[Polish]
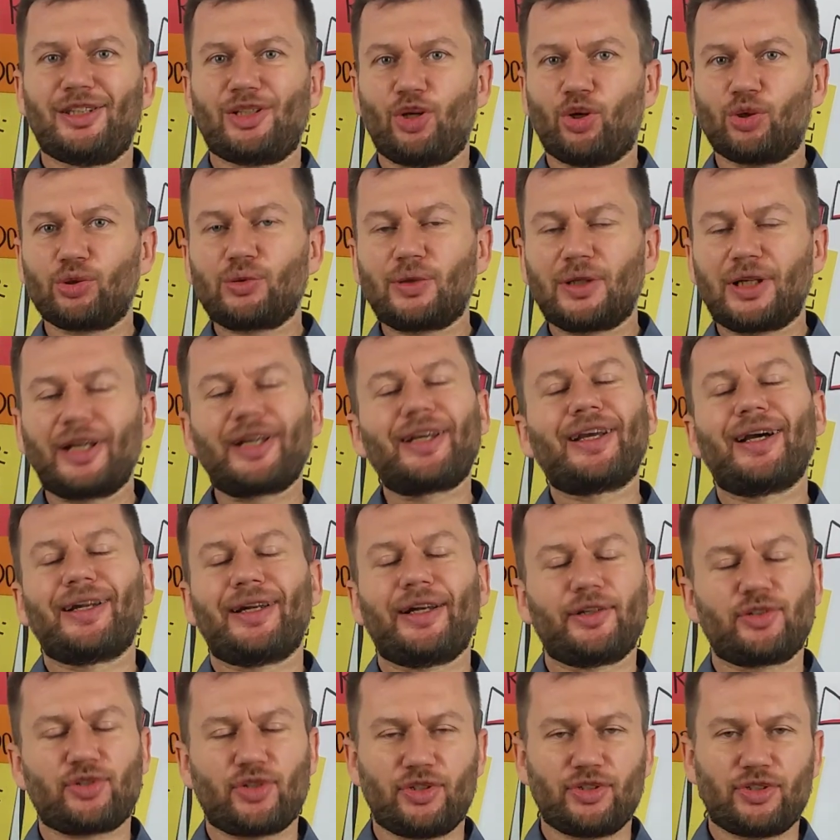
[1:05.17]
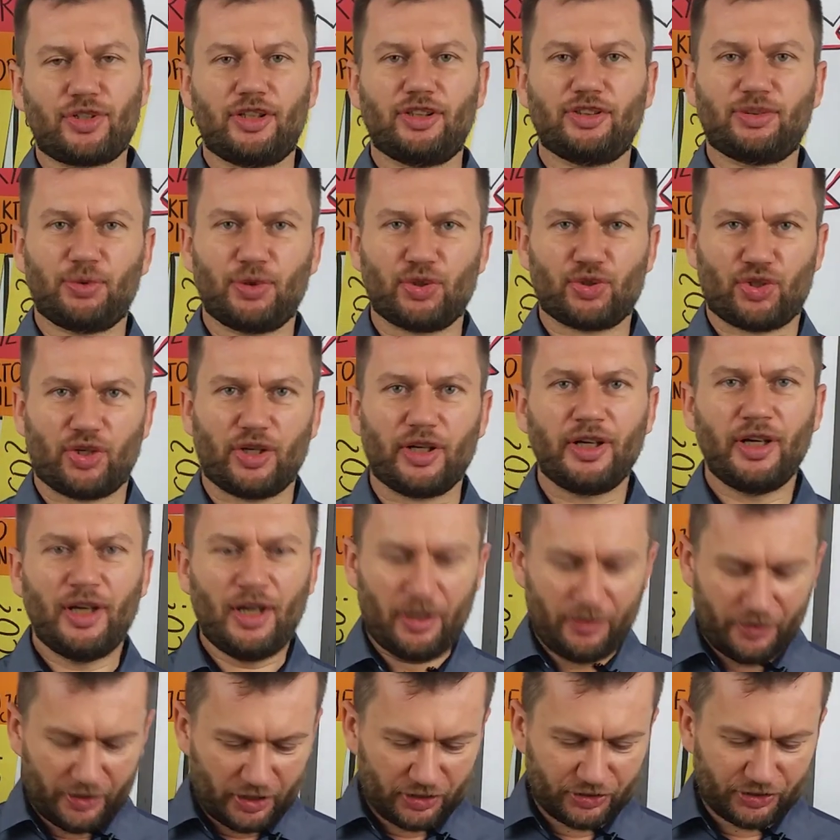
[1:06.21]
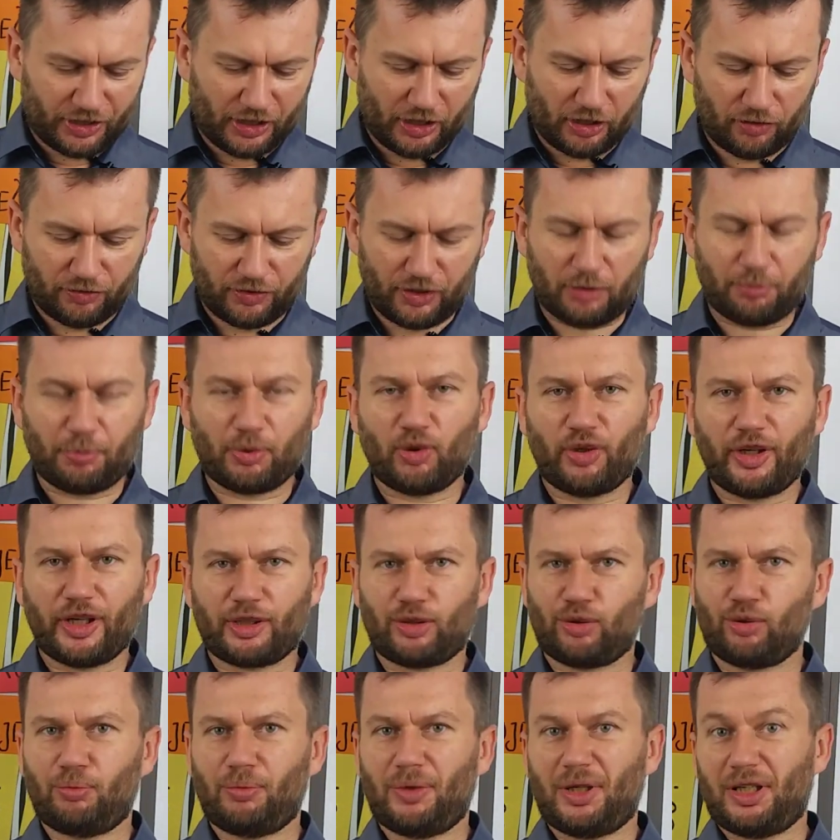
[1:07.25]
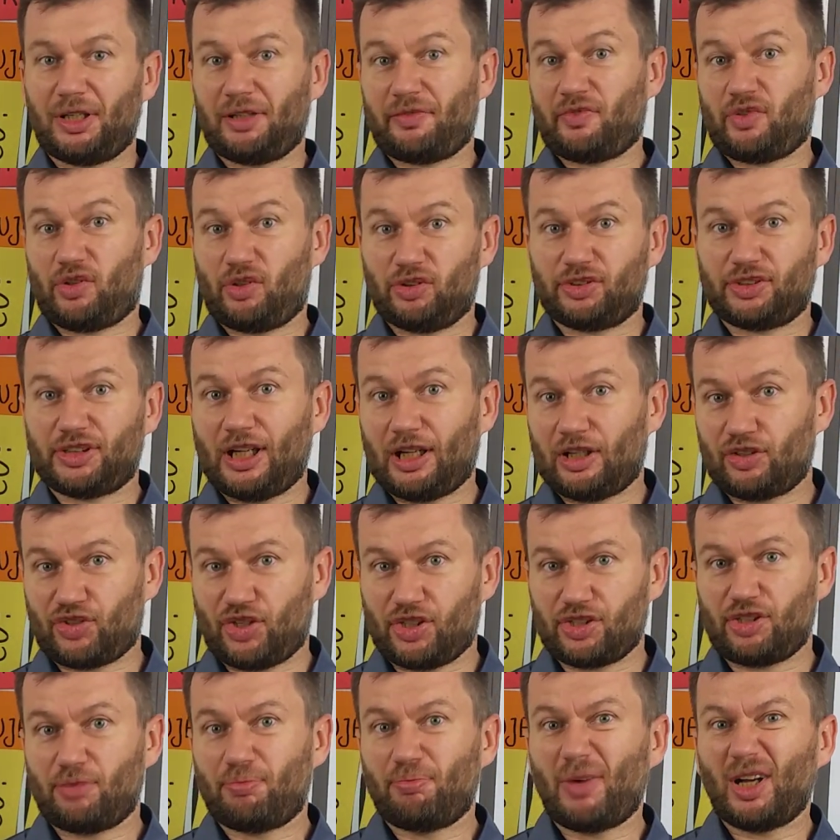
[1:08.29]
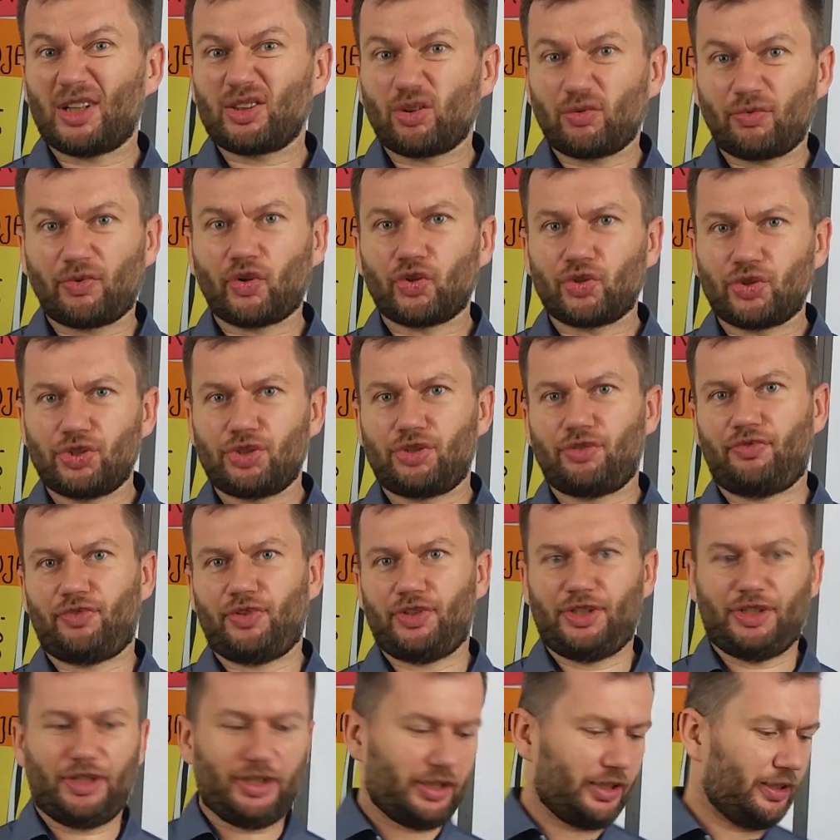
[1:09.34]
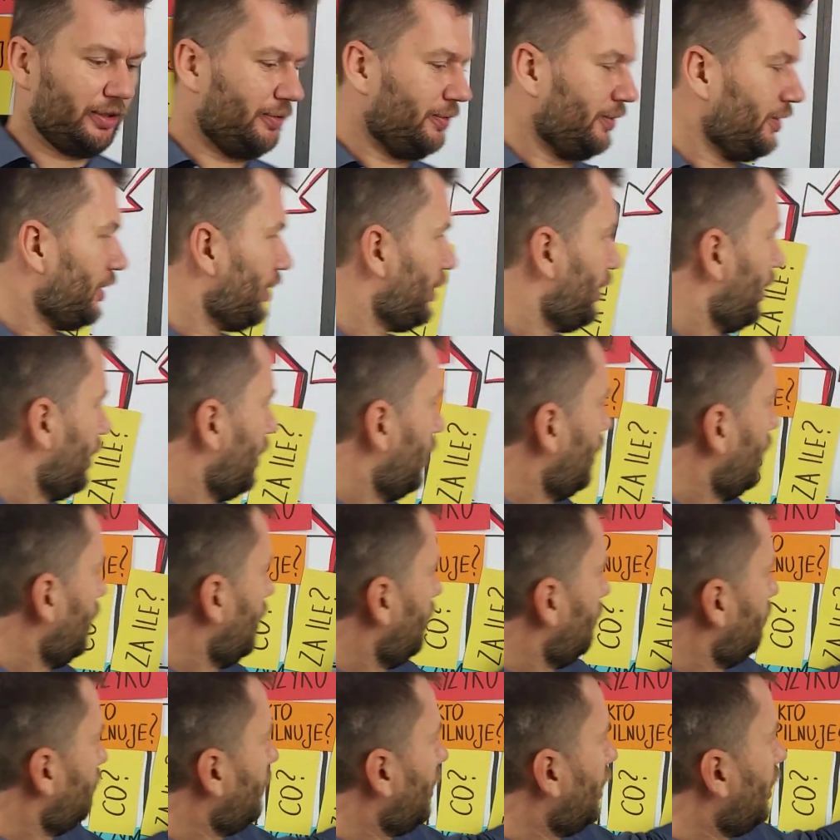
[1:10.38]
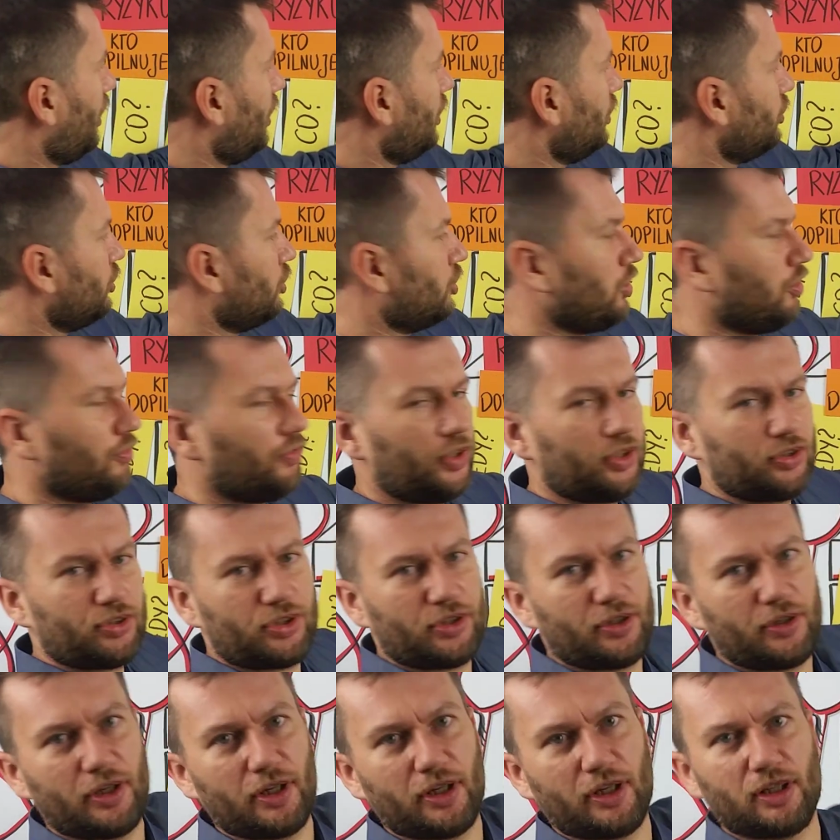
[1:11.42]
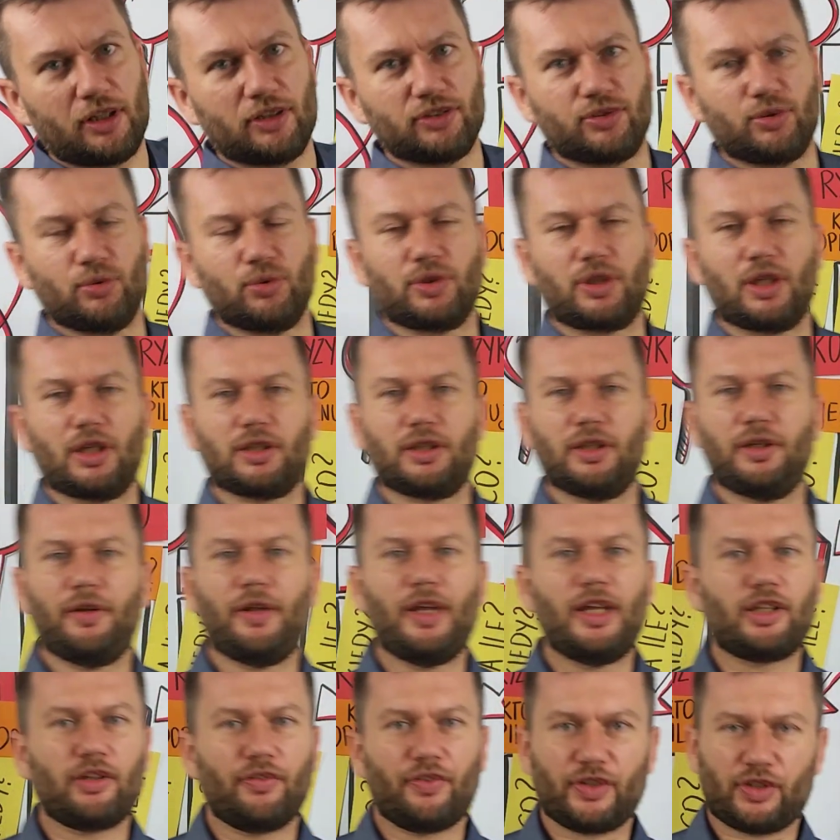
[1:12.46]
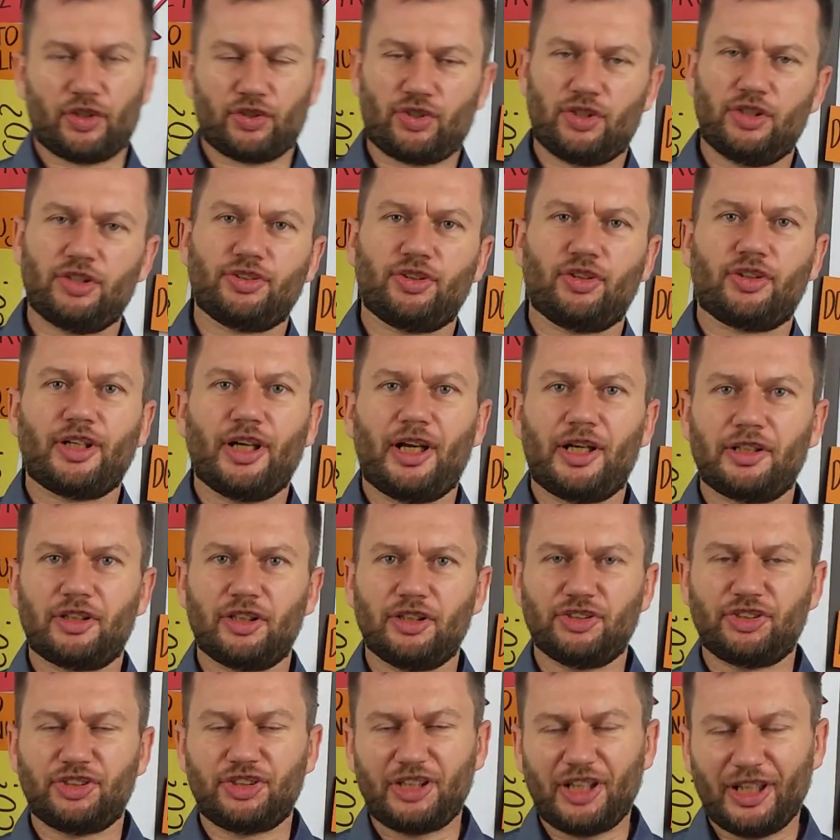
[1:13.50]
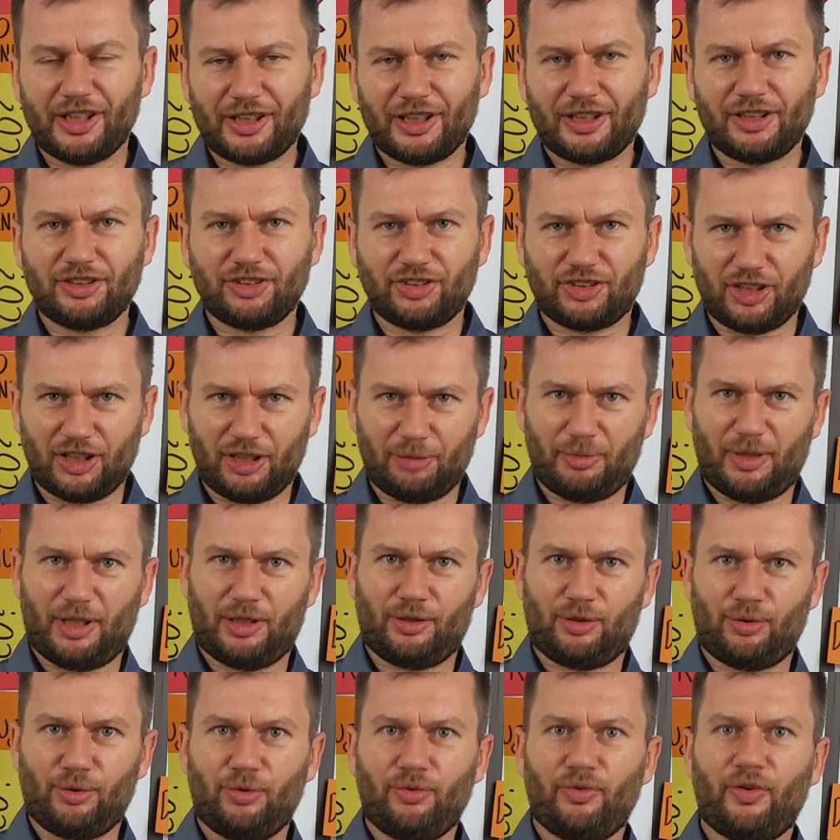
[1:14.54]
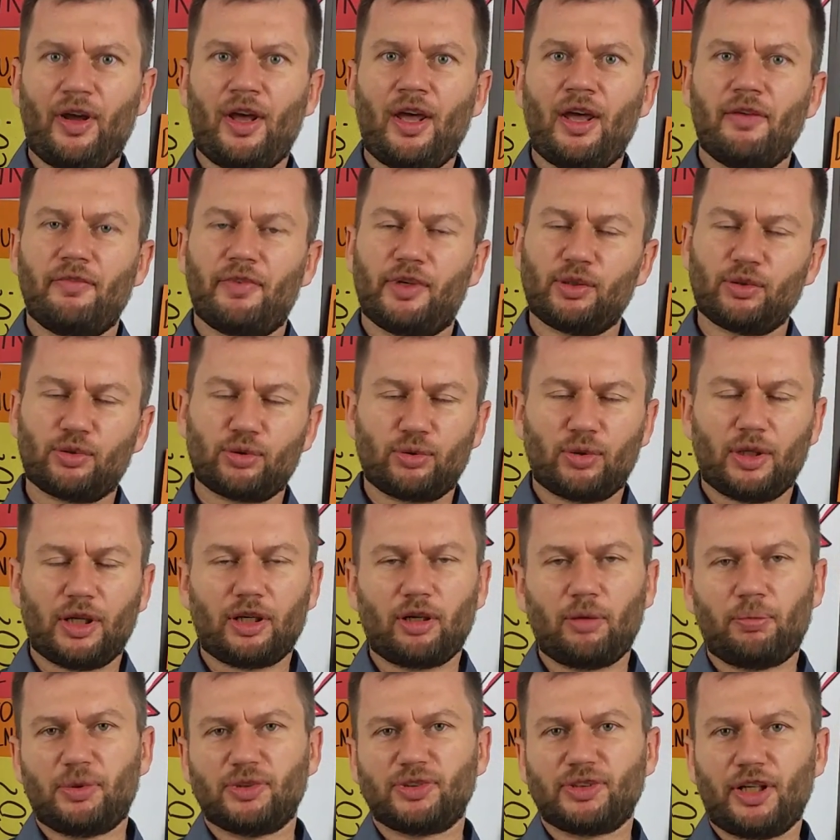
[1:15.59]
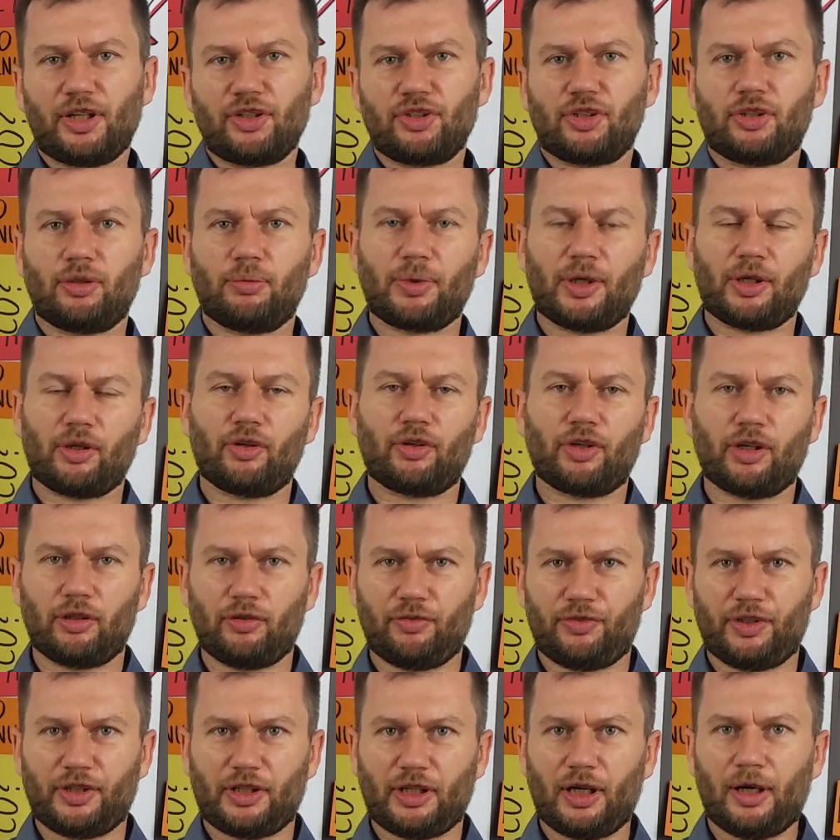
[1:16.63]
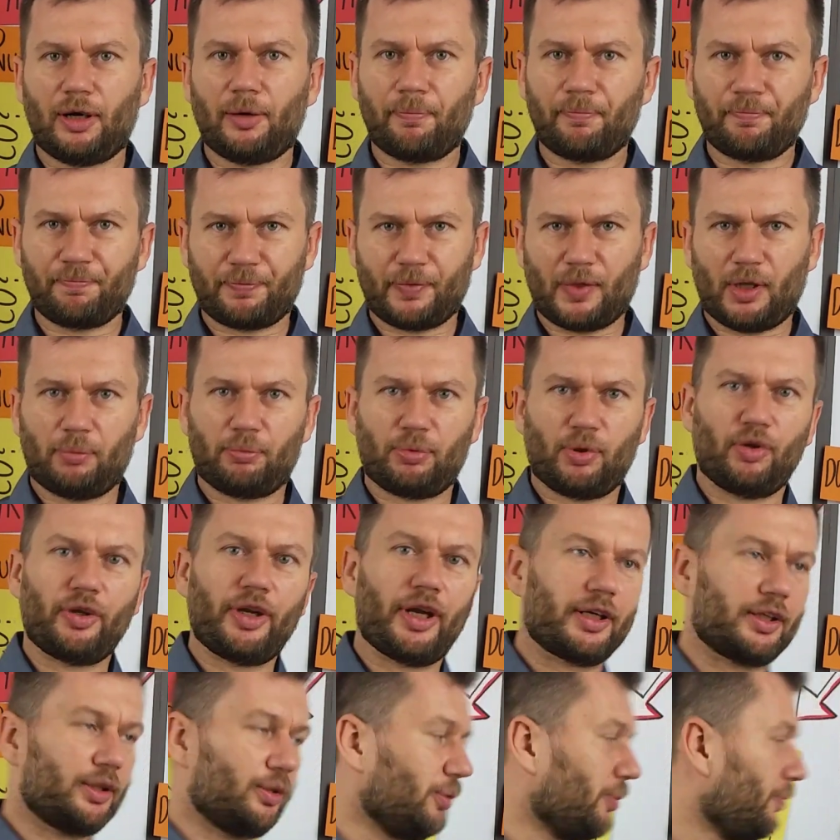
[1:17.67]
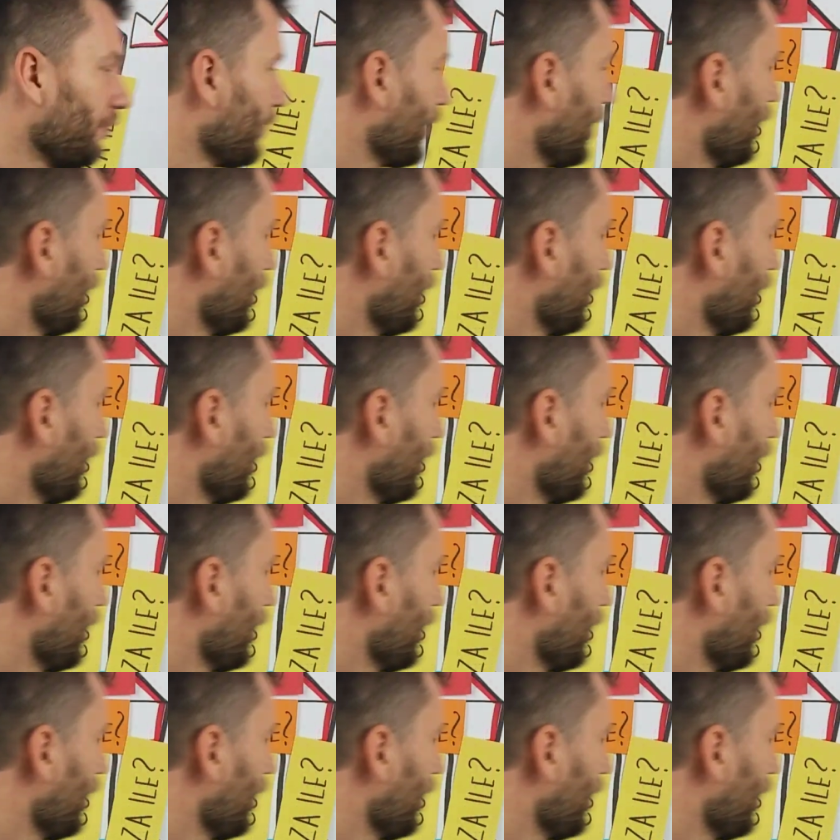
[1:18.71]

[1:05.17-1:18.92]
To, które ja najczęściej słyszę, to jest kierownik projektu ma dostarczać, ma dowozić wynik, ma dowieść rezultat. I to faktycznie jest ok. To jest jeden z elementów, według którego poznaje się dobrego kierownika projektu.